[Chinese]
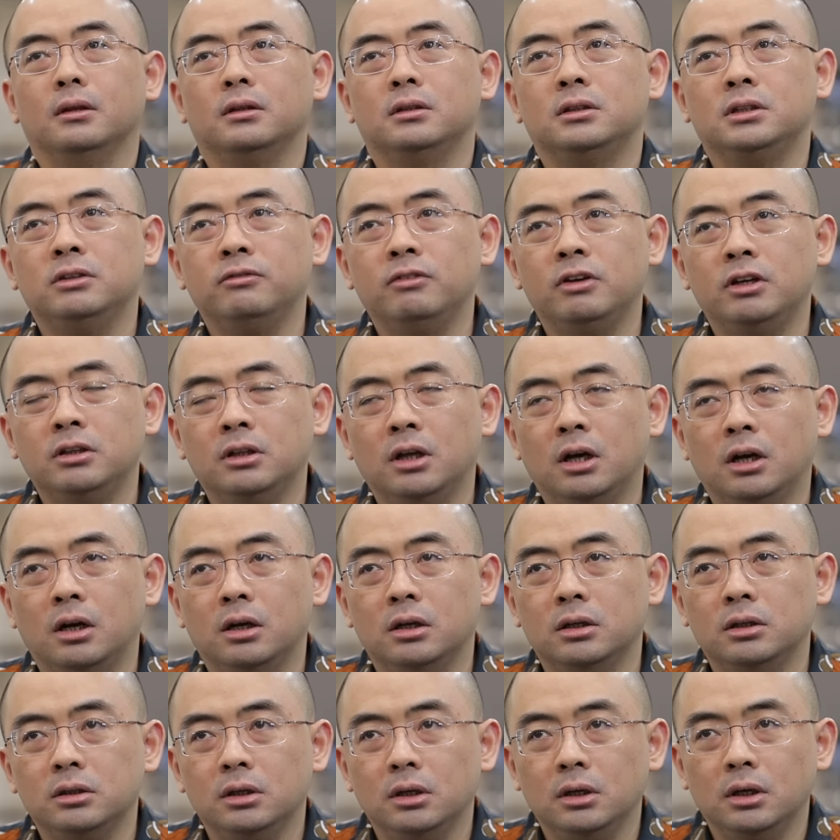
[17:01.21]
因为
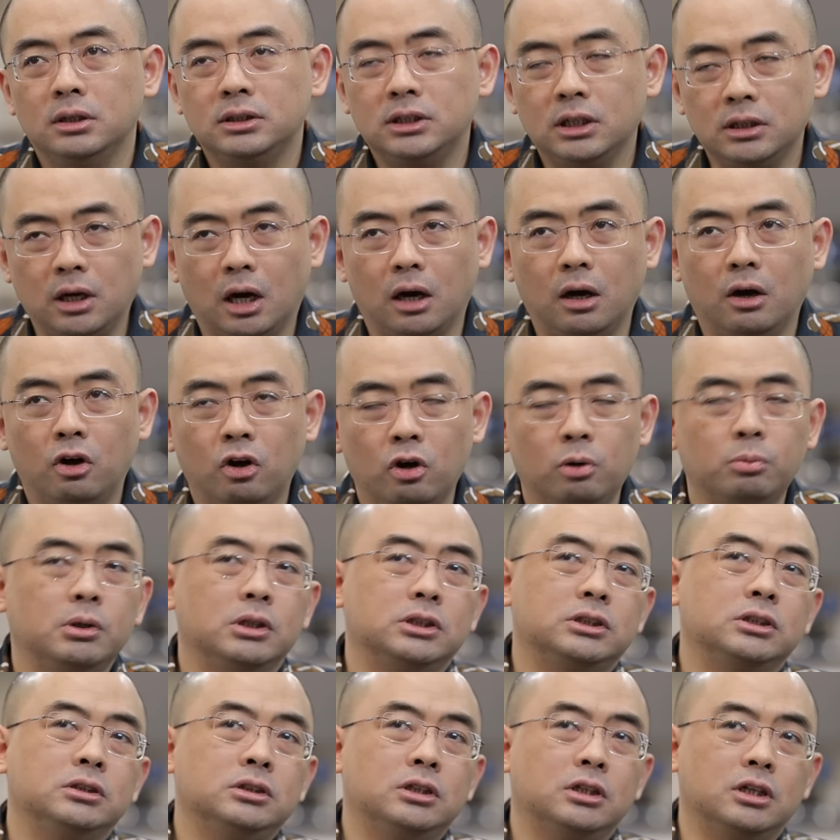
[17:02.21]
呢，香港后
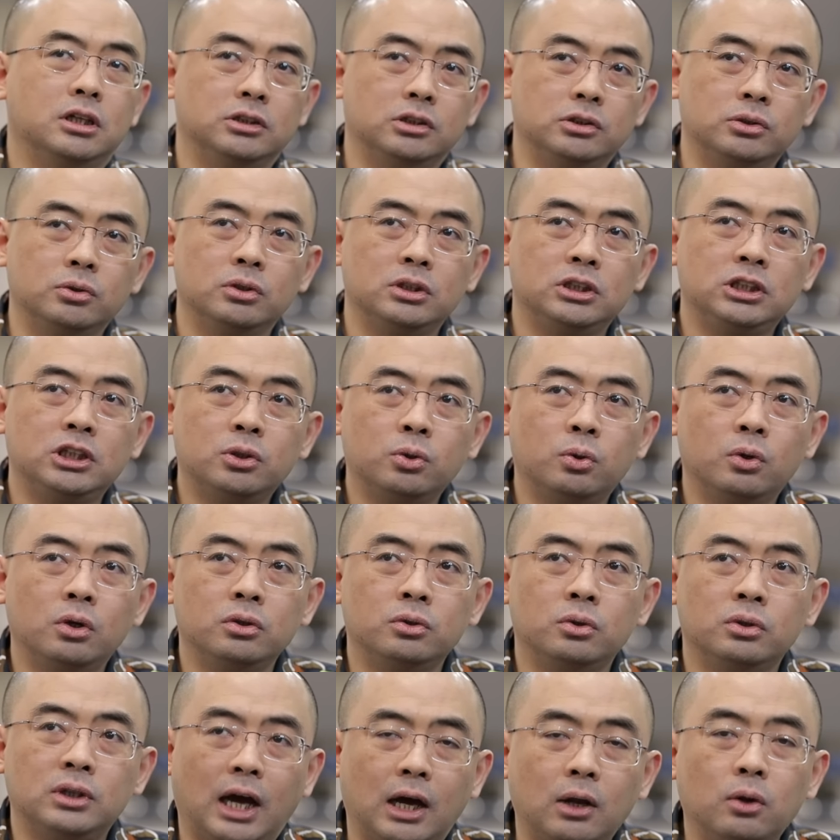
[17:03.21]
面经济肯定就依托
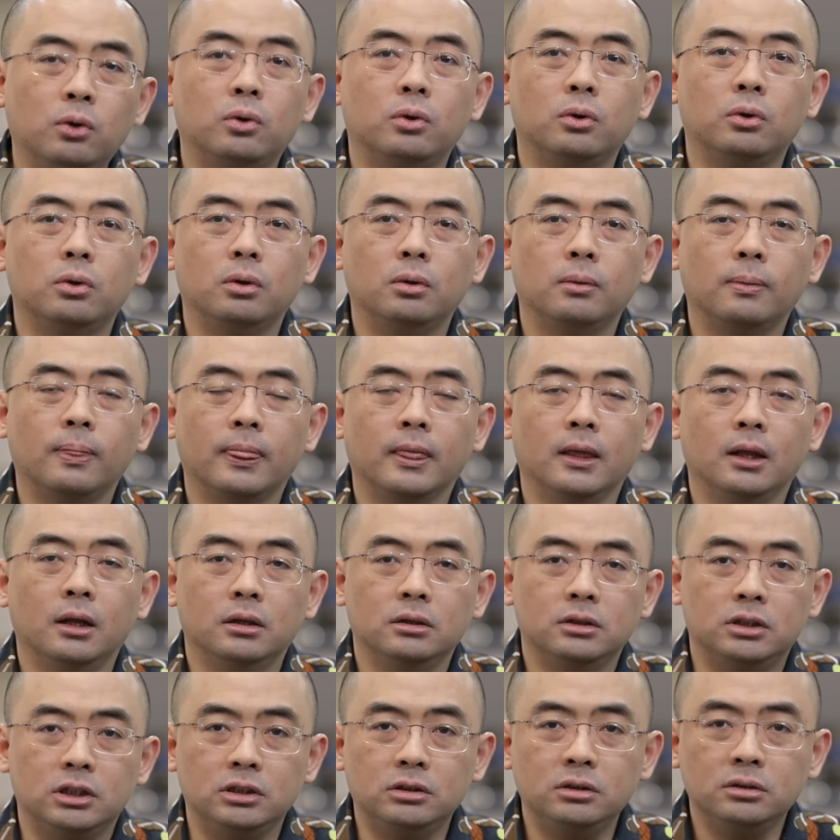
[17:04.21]
于大陆，
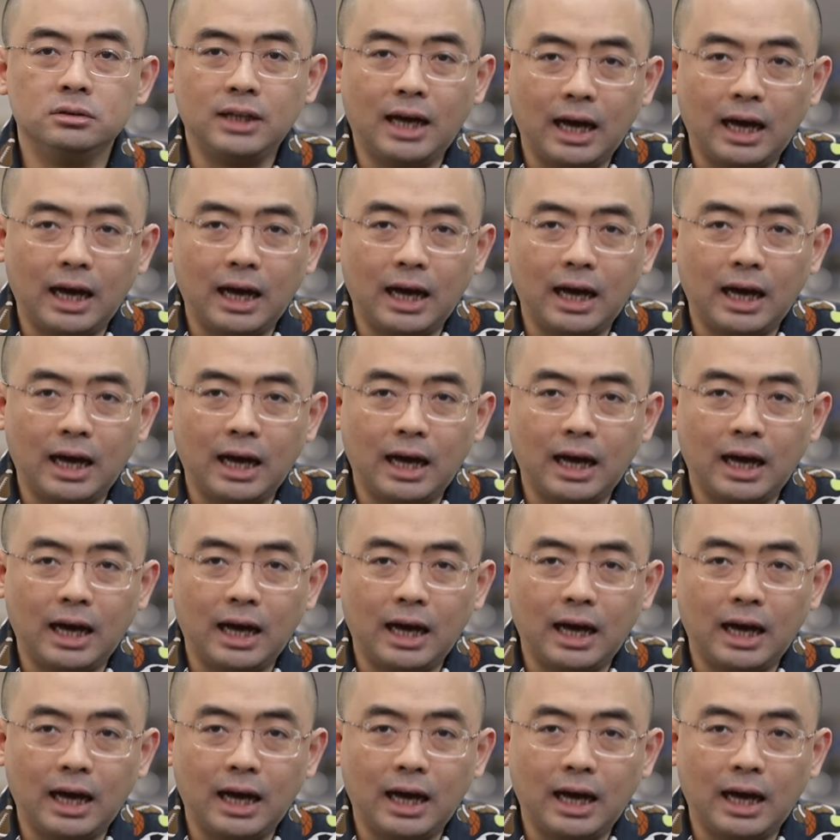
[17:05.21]
得是